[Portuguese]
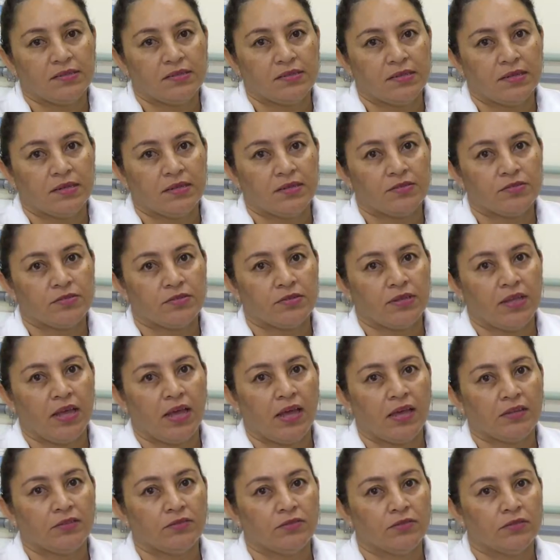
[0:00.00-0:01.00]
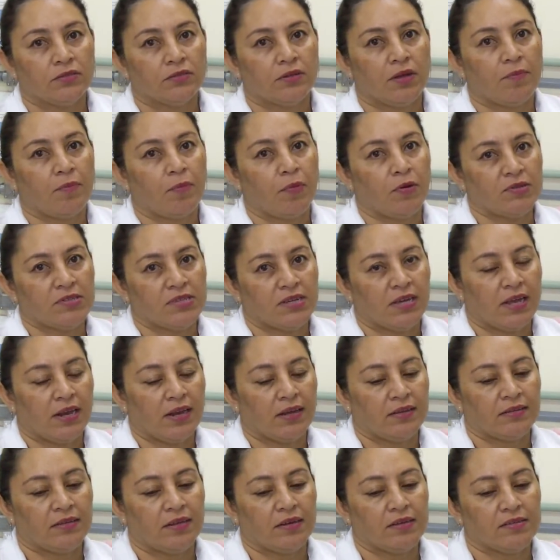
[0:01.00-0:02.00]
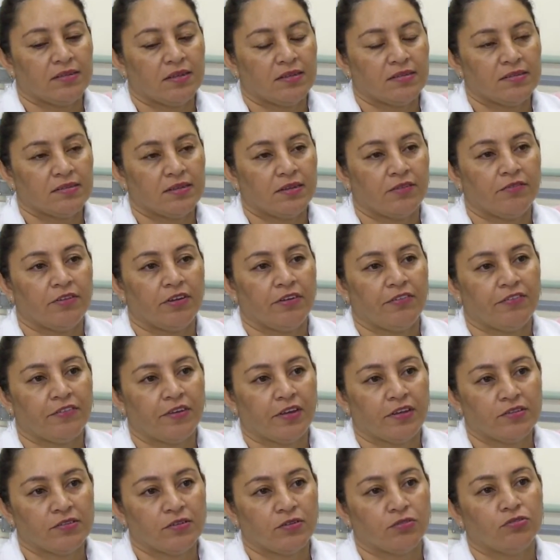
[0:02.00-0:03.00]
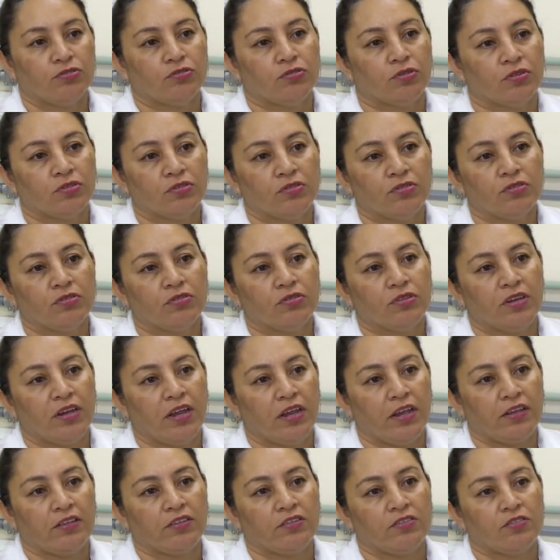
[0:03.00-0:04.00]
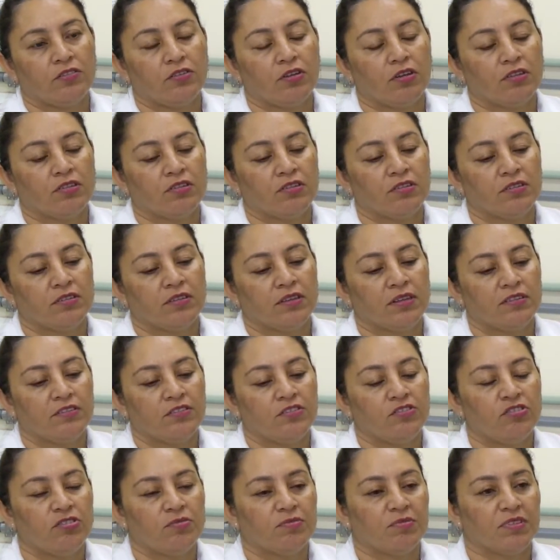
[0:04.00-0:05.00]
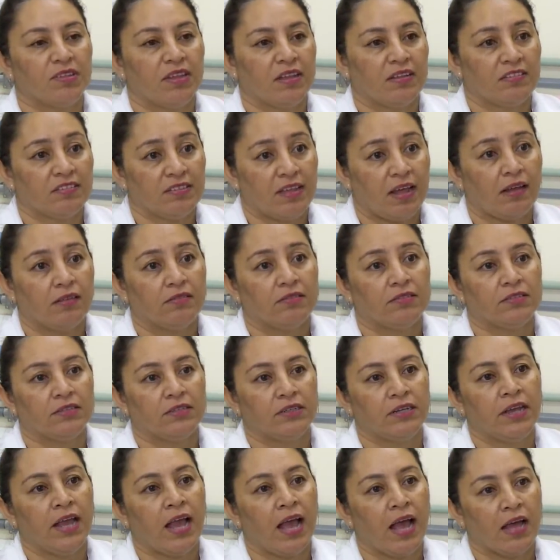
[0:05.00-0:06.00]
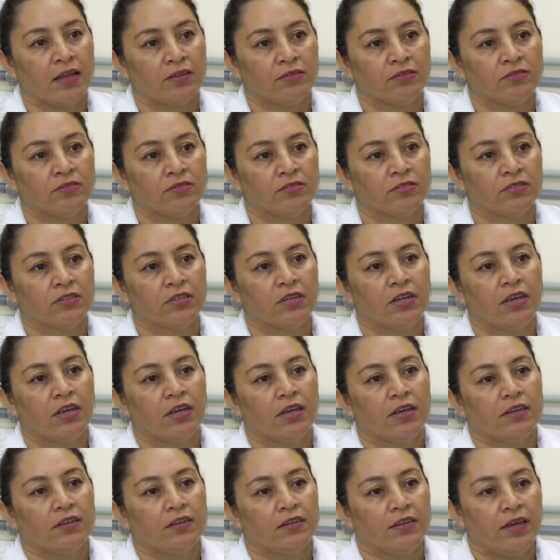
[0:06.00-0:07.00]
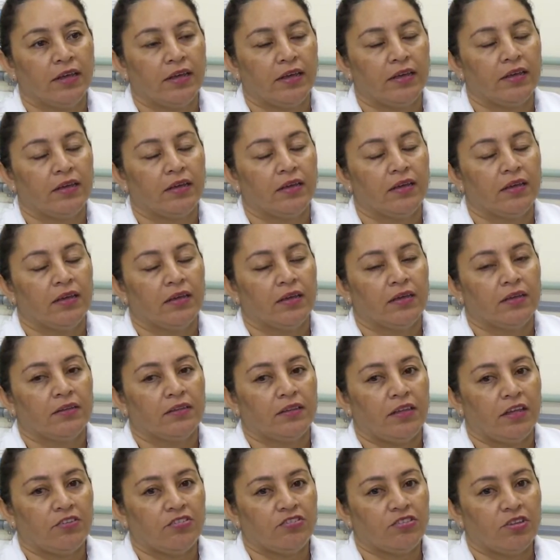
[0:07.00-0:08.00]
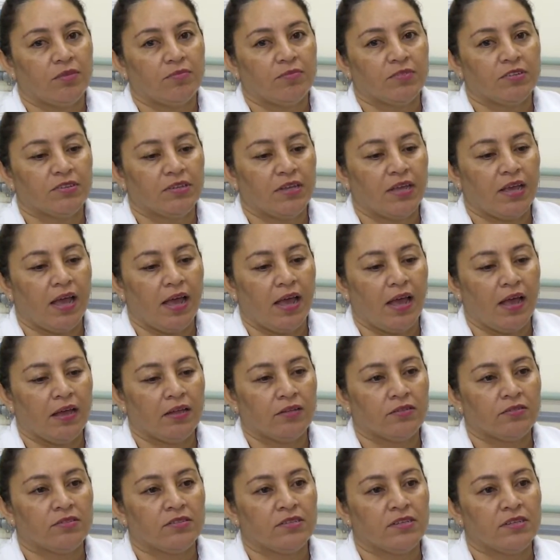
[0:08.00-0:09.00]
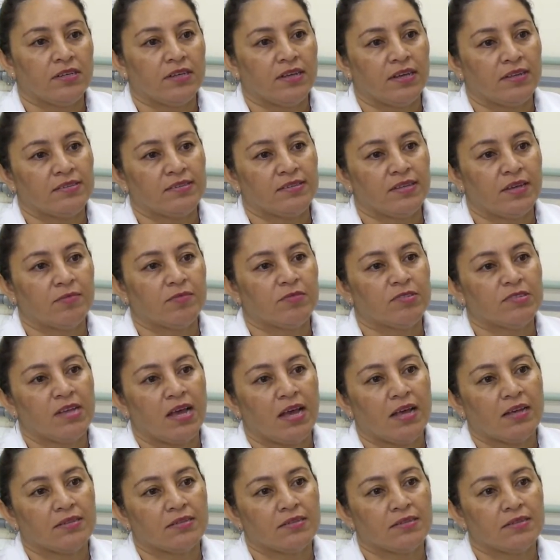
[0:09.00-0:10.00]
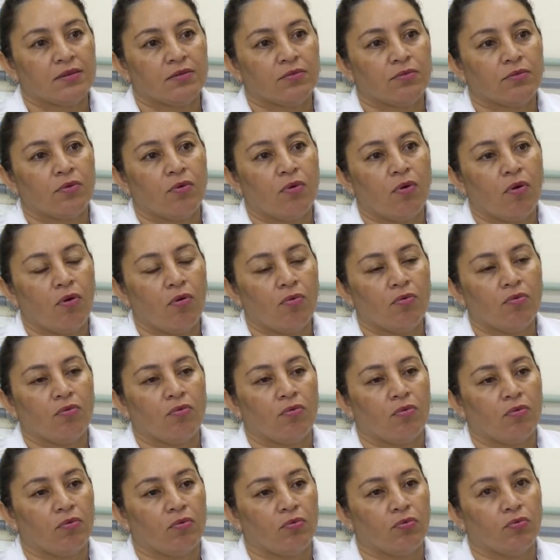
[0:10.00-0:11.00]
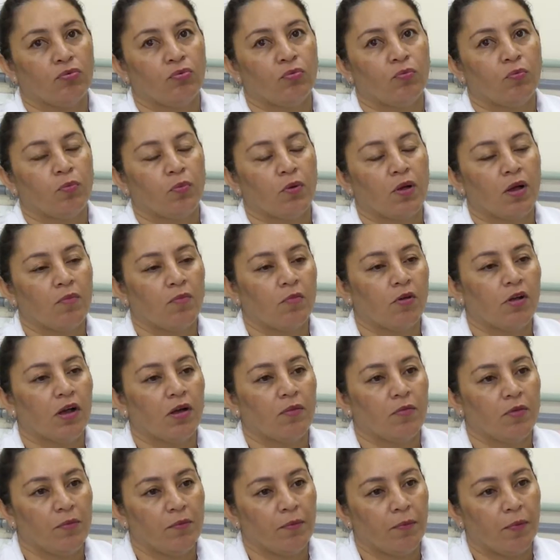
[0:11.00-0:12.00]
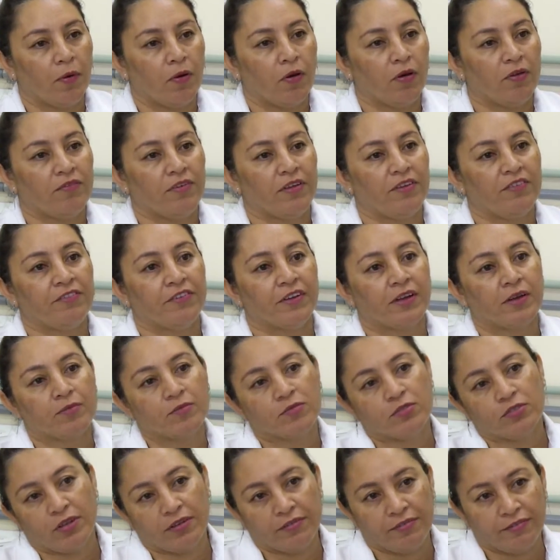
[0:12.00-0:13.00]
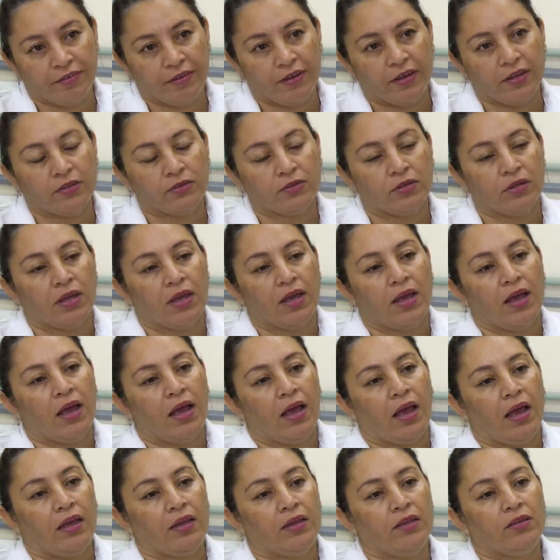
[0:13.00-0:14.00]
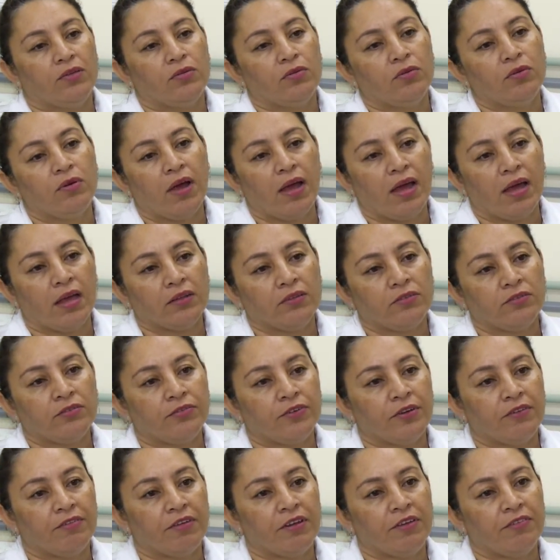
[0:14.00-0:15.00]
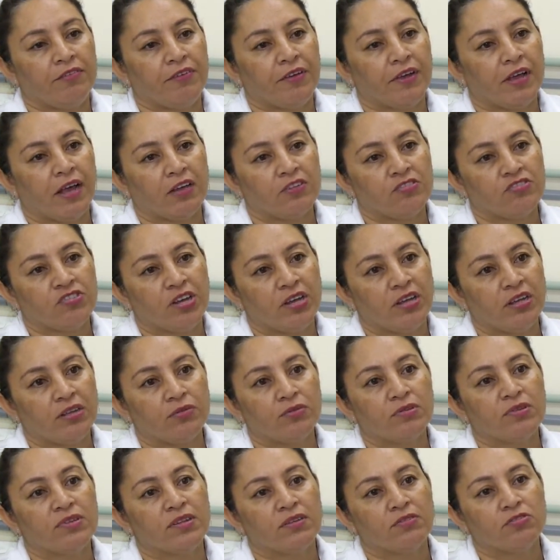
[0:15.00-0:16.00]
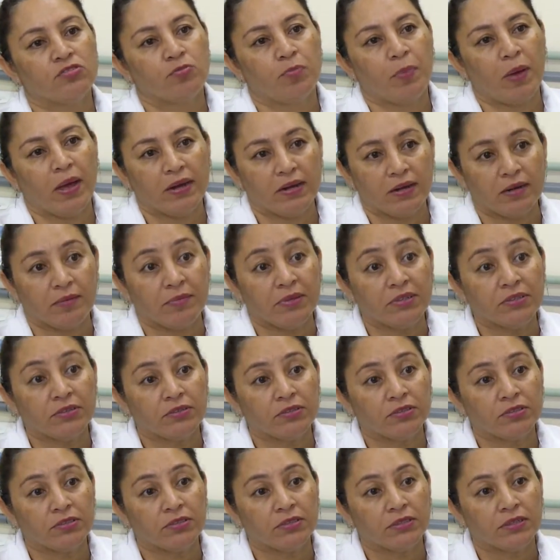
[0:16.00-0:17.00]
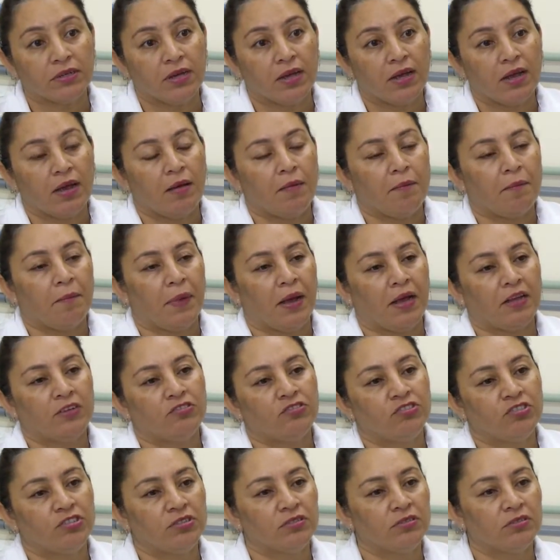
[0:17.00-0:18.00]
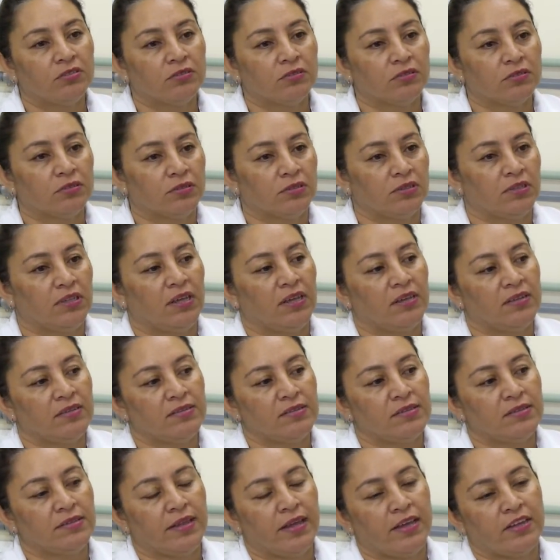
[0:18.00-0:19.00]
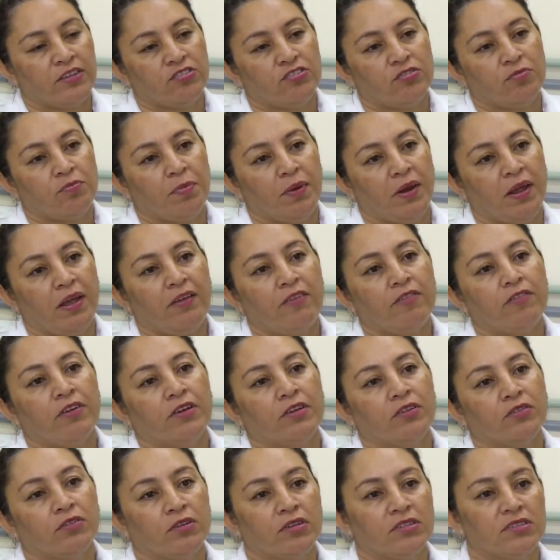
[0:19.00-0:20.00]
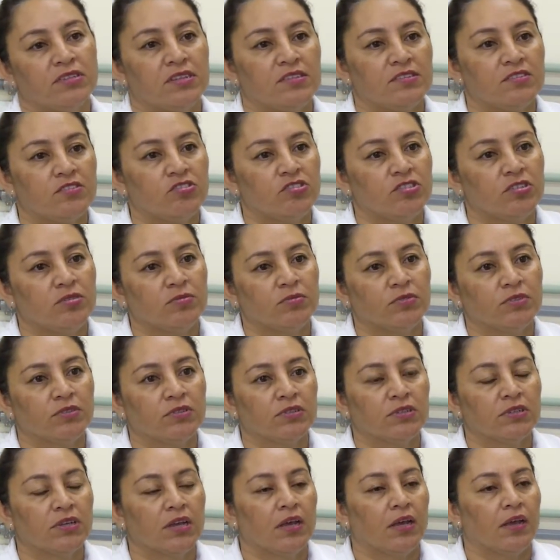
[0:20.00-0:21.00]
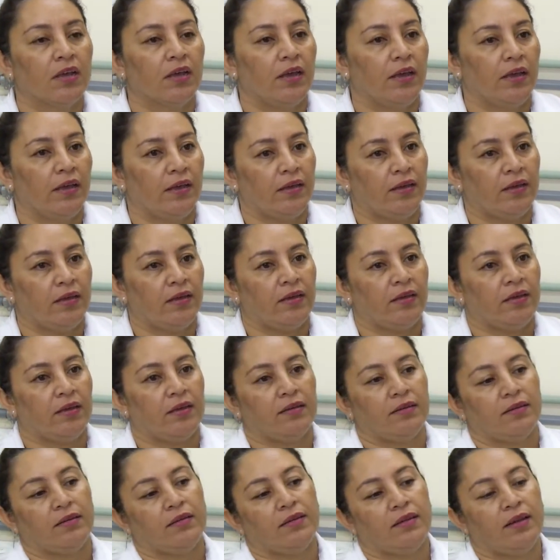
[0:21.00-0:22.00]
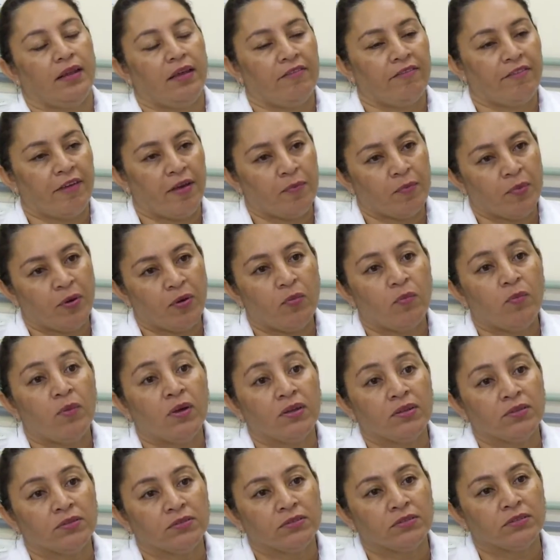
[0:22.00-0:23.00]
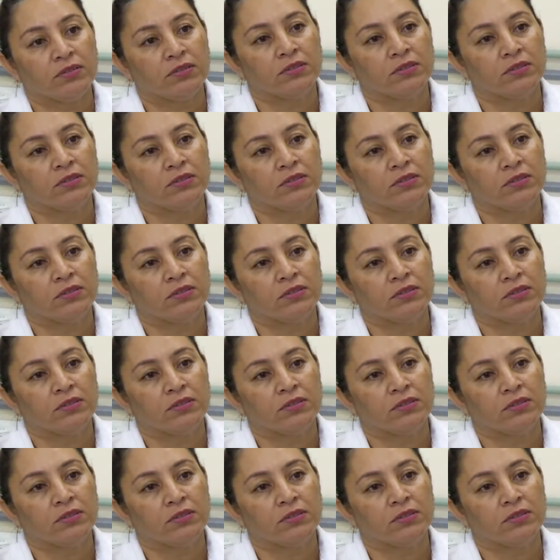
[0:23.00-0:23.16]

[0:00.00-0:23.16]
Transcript: Esse resultado, após a caracterização e verificação de todos os nutrientes, nós decidimos testá lo em ratos. Né? Testamos em ratos, enriquecemos a ração com o camu em pó e verificamos o efeito. Aí no rato foi verificado já a redução de parâmetros. Partindo desse teste prévio é que nós decidimos é, levar para humanos.